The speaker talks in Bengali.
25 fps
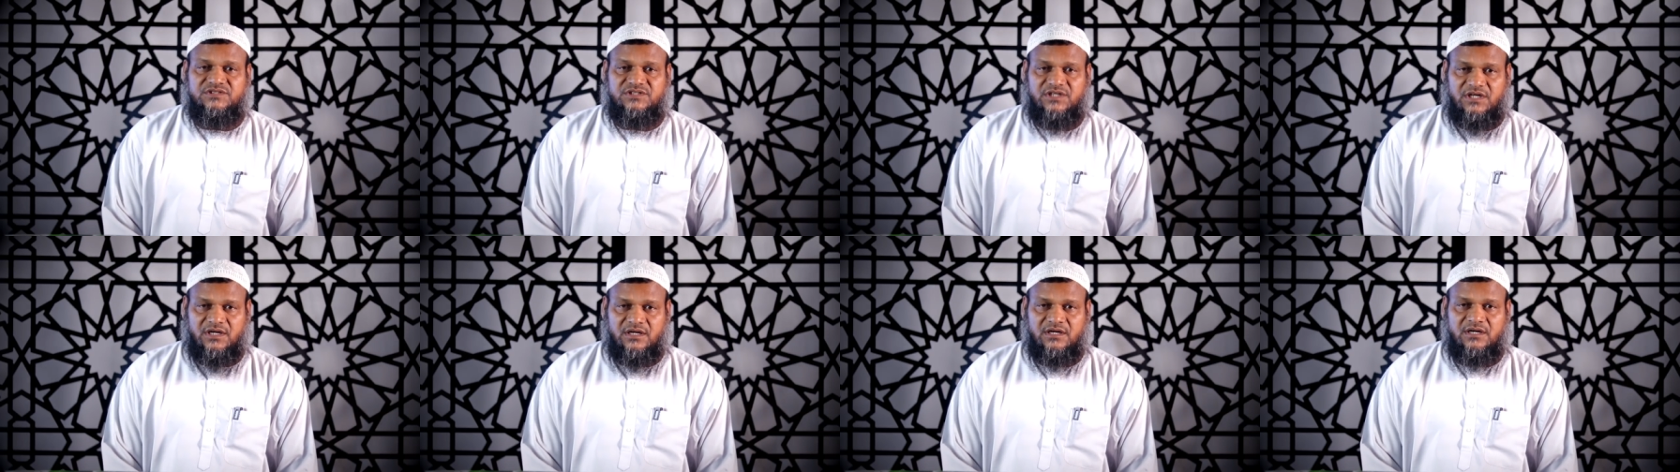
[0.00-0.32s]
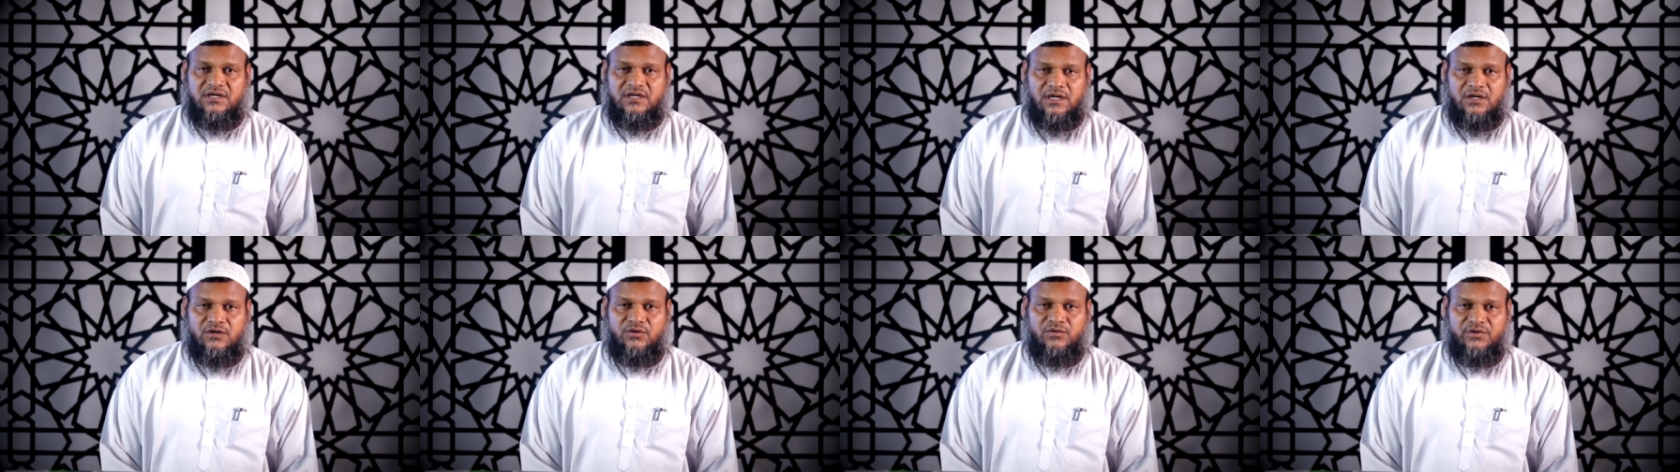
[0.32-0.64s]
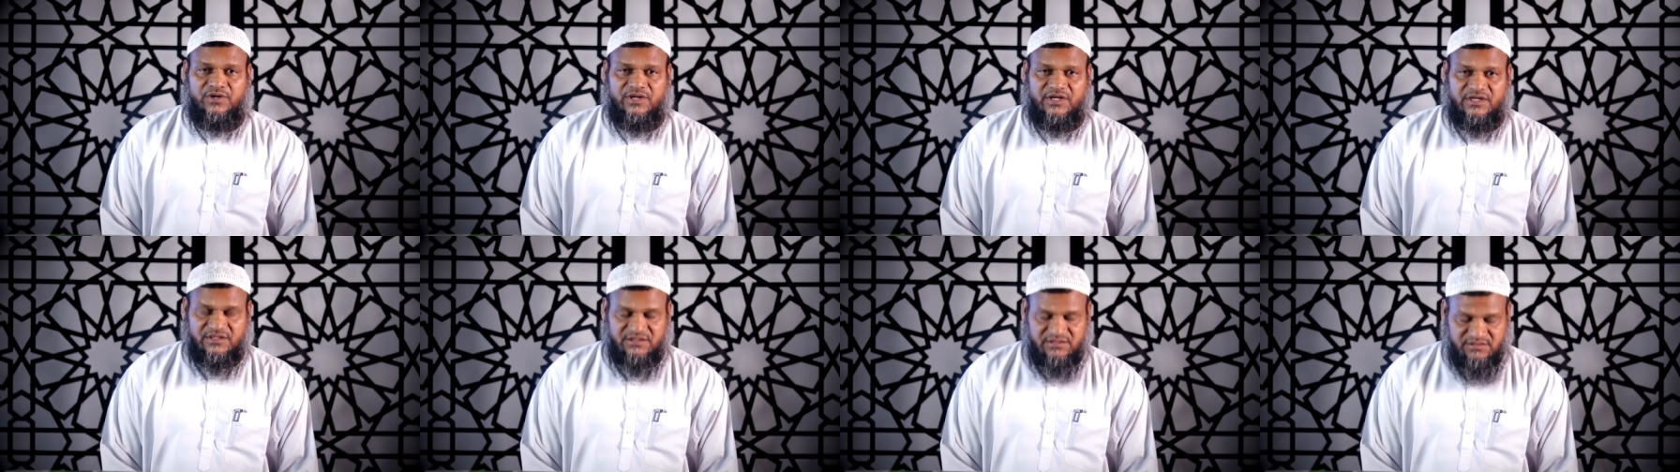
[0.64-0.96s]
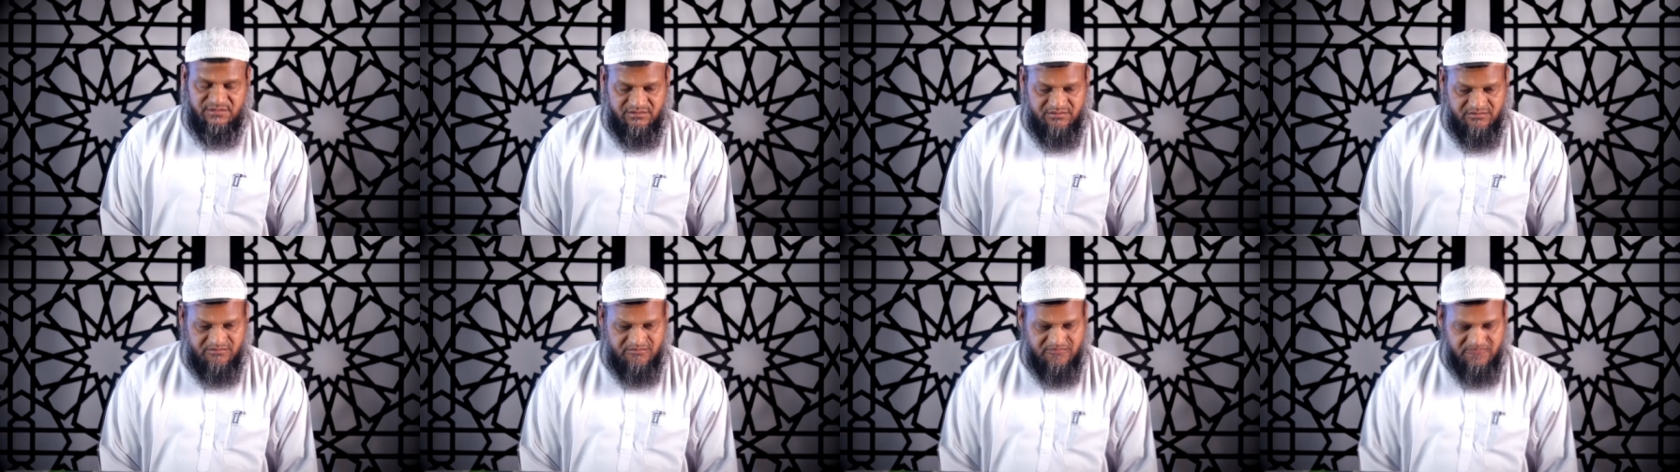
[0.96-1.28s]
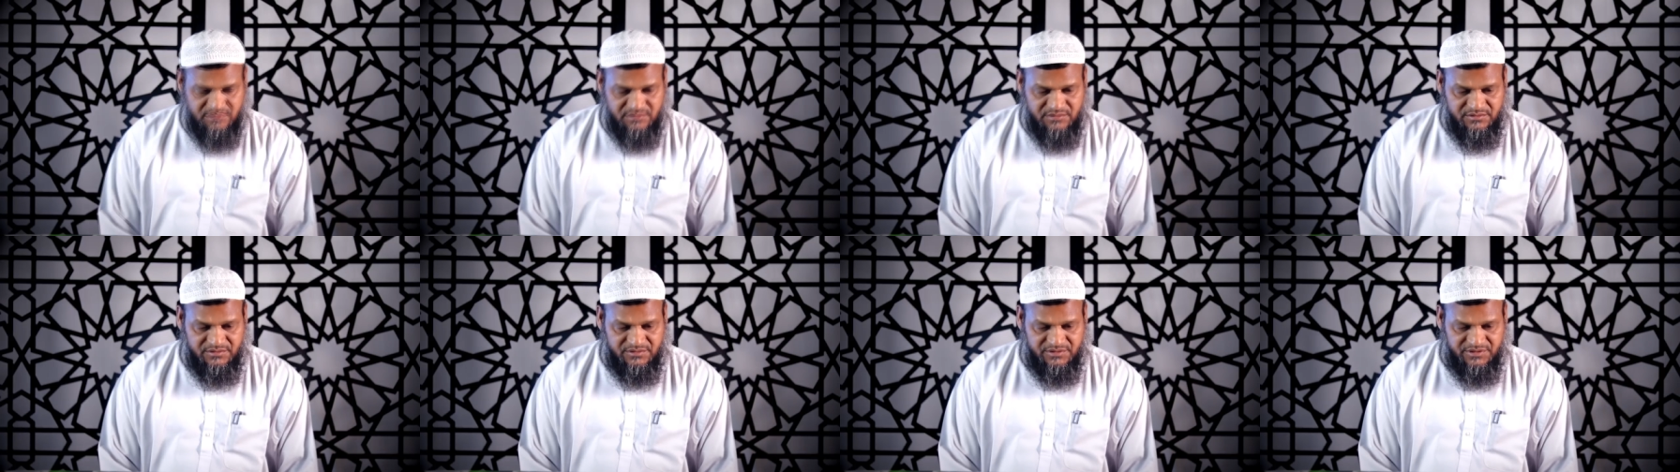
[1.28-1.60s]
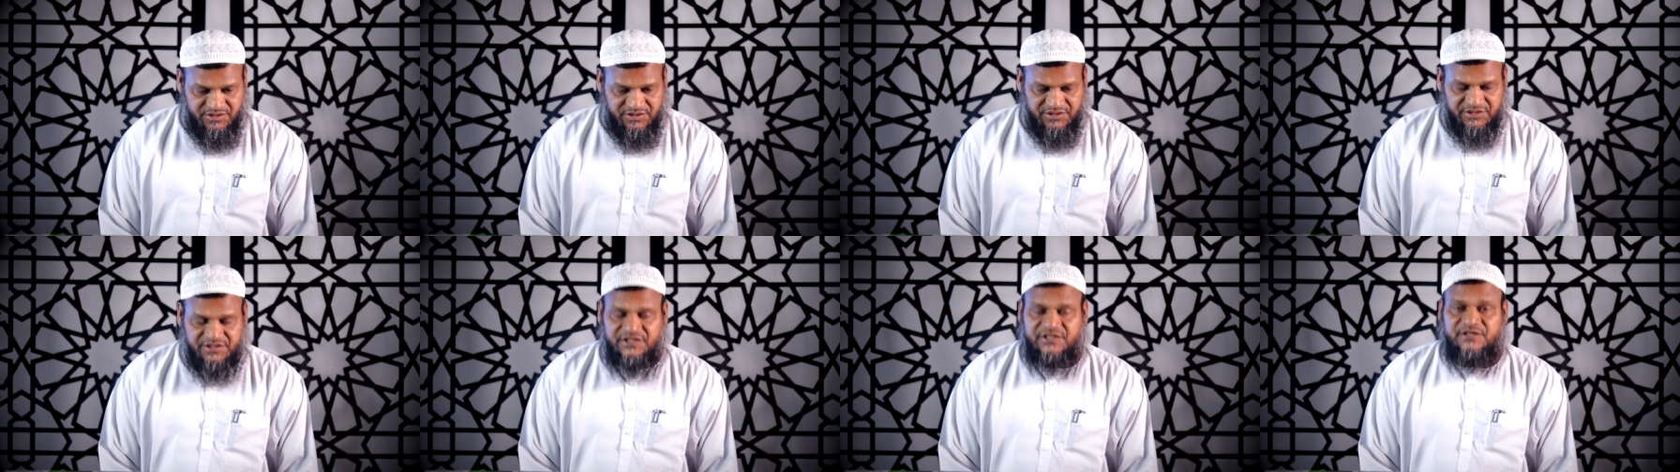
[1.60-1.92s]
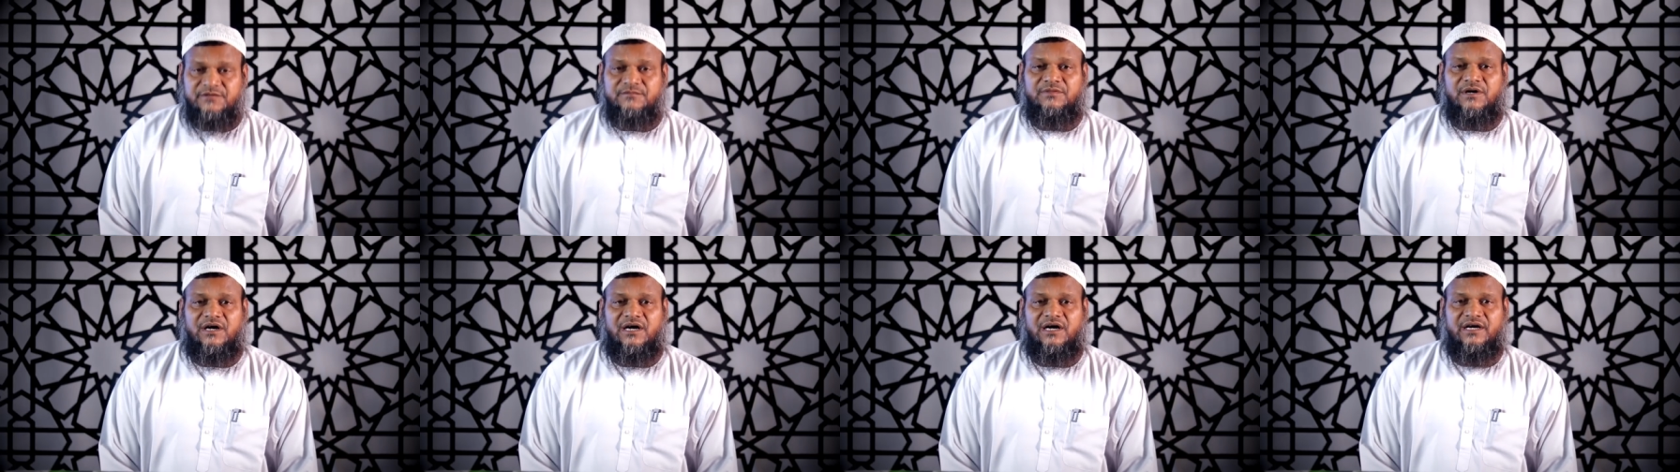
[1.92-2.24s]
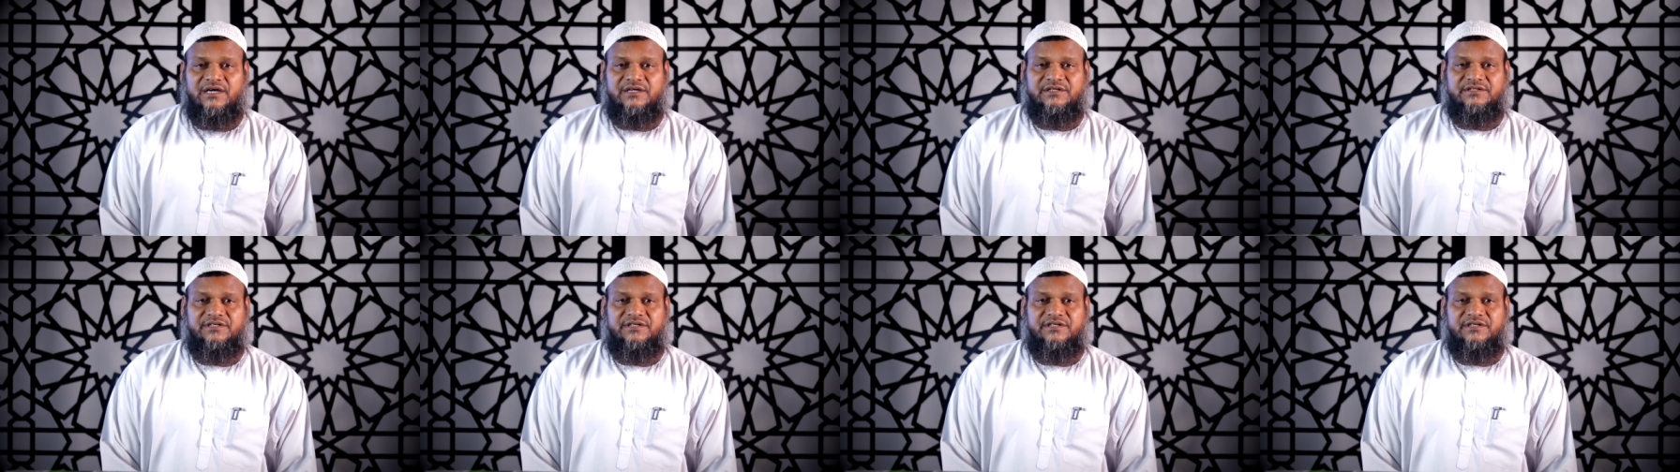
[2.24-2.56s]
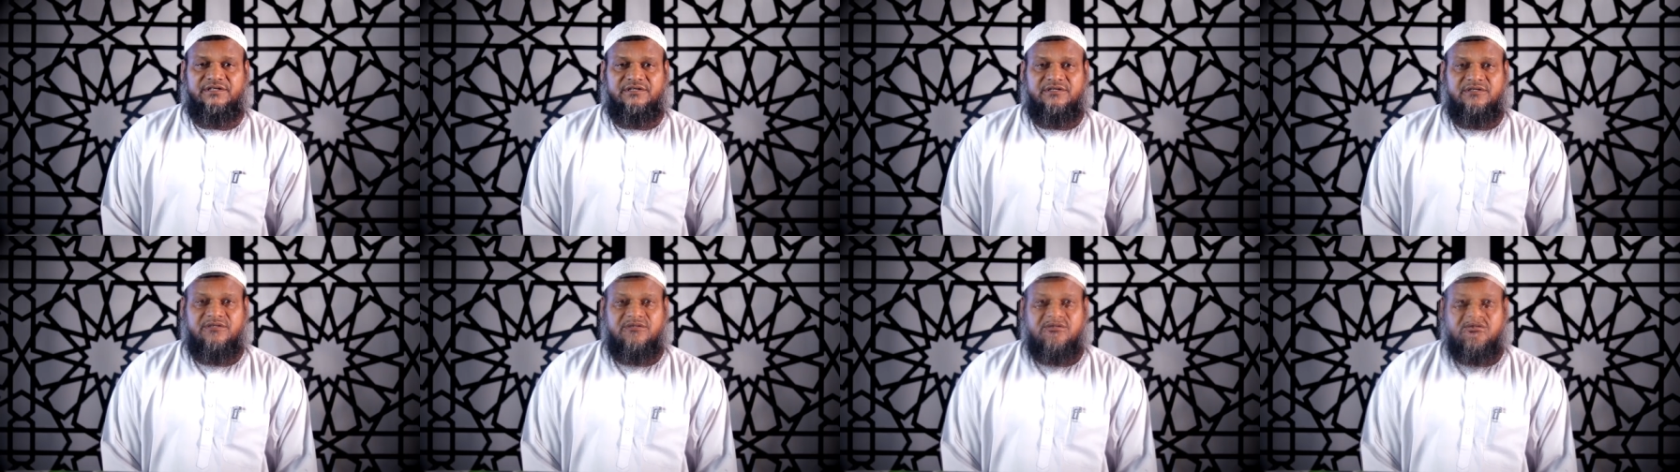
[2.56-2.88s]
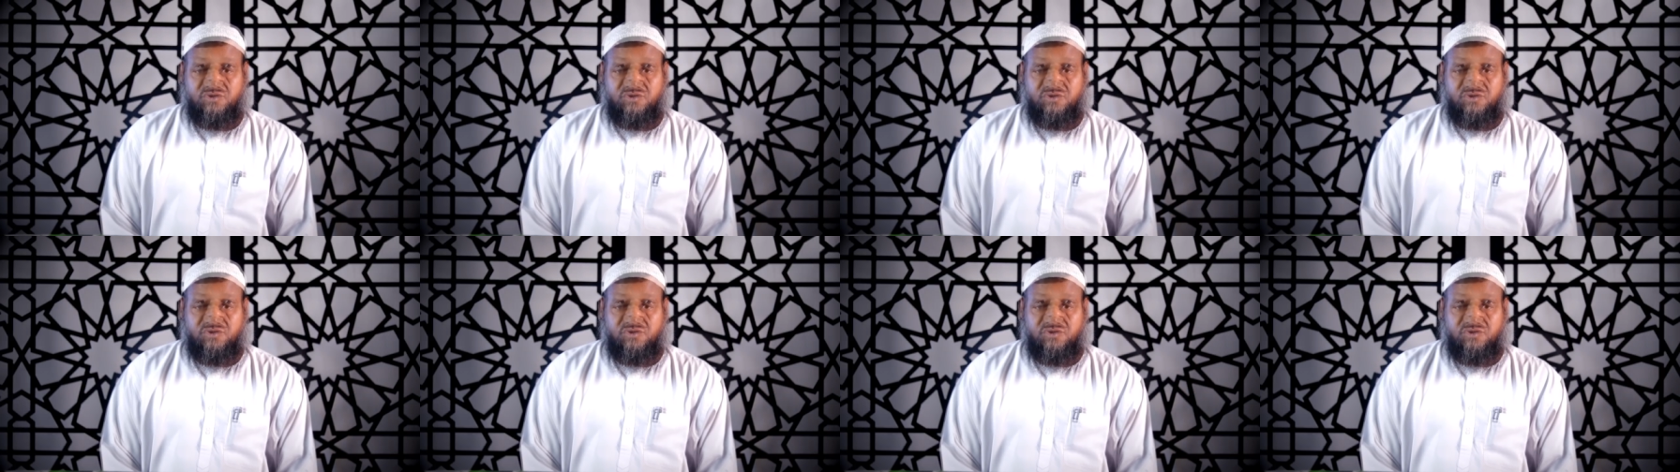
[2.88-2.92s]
যার কারণেই দিনী ভাইদের